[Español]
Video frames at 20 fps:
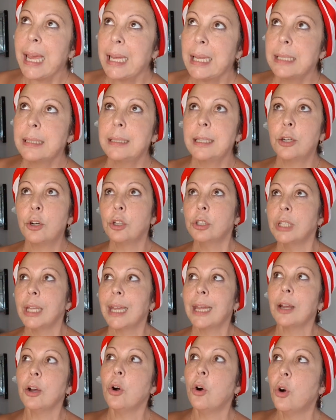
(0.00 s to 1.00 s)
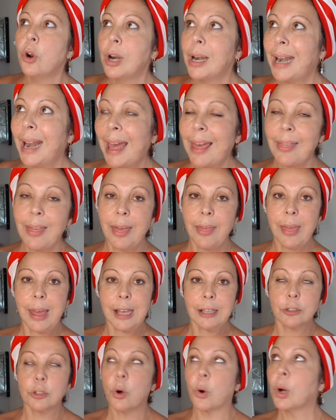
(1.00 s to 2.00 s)
Y si no tengo nada
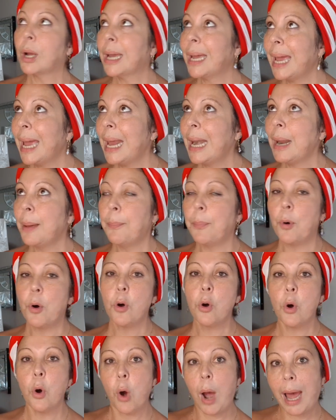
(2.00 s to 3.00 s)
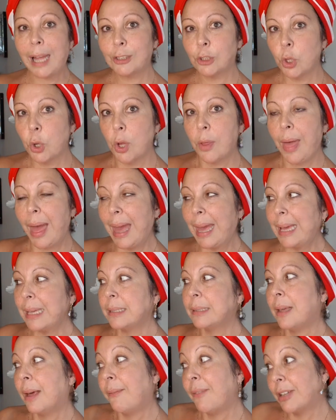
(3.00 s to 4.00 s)
de eso, ¿qué le pongo a toda
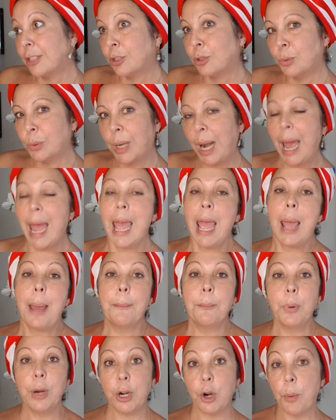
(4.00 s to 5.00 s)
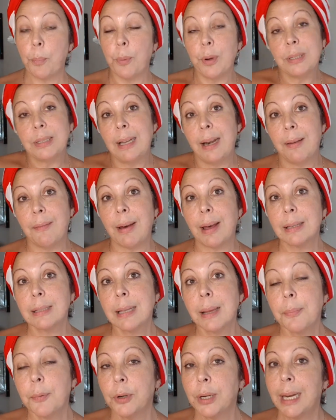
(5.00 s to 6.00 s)
esa basura? Bueno, pues le
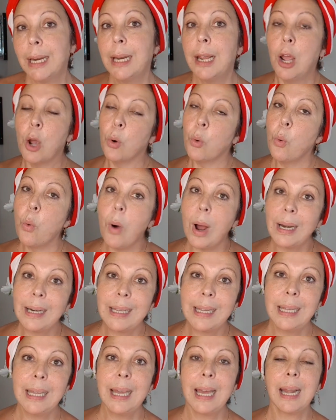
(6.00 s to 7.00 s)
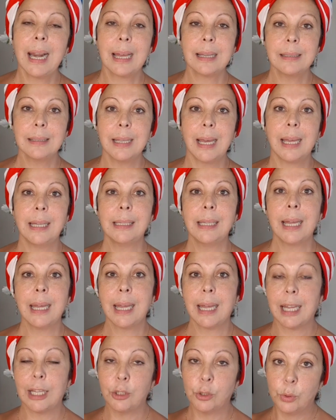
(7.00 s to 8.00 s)
vas a poner cualquier
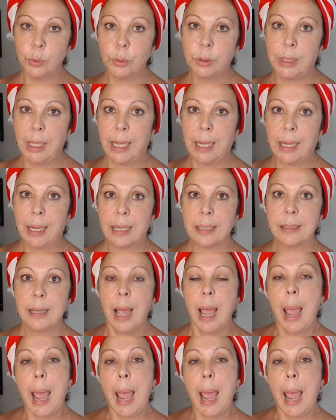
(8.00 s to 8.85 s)
aceite que tú tengas.